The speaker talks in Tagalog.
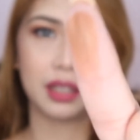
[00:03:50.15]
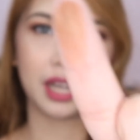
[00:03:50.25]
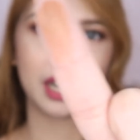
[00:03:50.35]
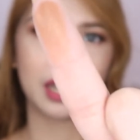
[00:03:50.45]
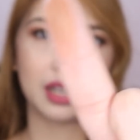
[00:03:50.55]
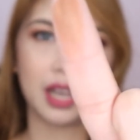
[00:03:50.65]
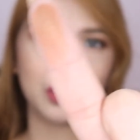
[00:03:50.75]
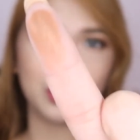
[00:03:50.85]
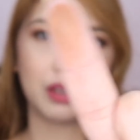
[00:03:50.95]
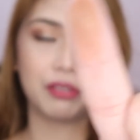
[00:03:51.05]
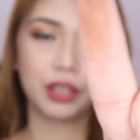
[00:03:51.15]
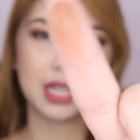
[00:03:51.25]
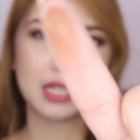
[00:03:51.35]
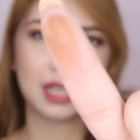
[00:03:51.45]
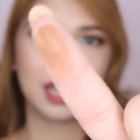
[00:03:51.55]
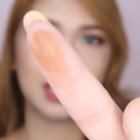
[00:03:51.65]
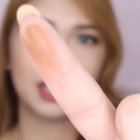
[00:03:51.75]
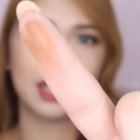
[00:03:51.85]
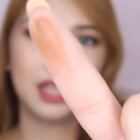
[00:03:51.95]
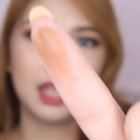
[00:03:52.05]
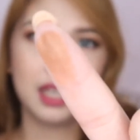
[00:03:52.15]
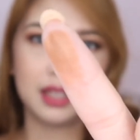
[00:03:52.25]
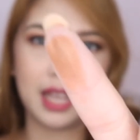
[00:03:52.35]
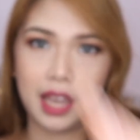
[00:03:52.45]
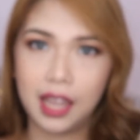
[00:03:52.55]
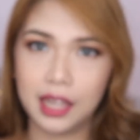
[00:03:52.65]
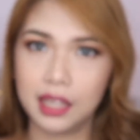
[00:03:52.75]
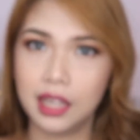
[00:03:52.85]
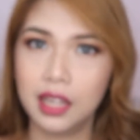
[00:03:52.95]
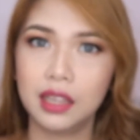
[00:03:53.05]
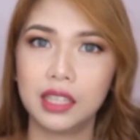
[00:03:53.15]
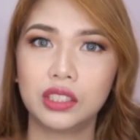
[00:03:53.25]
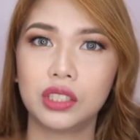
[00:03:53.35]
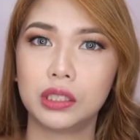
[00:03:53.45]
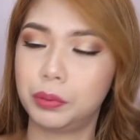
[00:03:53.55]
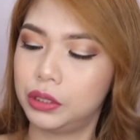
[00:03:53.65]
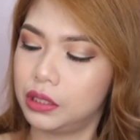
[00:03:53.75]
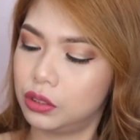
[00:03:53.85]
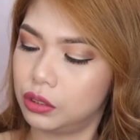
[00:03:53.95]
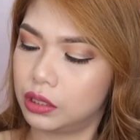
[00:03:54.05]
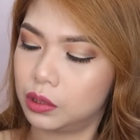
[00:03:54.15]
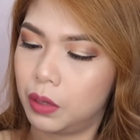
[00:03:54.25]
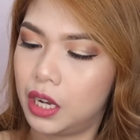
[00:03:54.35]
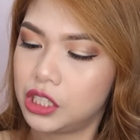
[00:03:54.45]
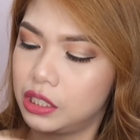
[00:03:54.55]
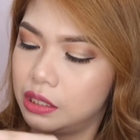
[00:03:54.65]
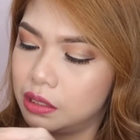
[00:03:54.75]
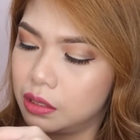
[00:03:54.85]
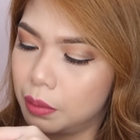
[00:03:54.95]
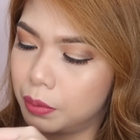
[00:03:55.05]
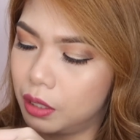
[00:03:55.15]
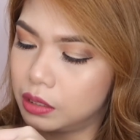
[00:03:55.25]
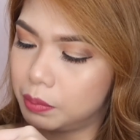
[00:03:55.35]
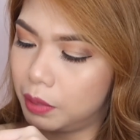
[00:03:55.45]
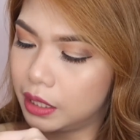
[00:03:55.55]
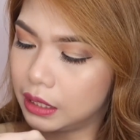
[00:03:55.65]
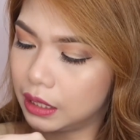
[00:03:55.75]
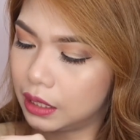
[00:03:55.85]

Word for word: There. I don't know if you can see it. Then, Let's just proceed to the swatch. This is the bronze one.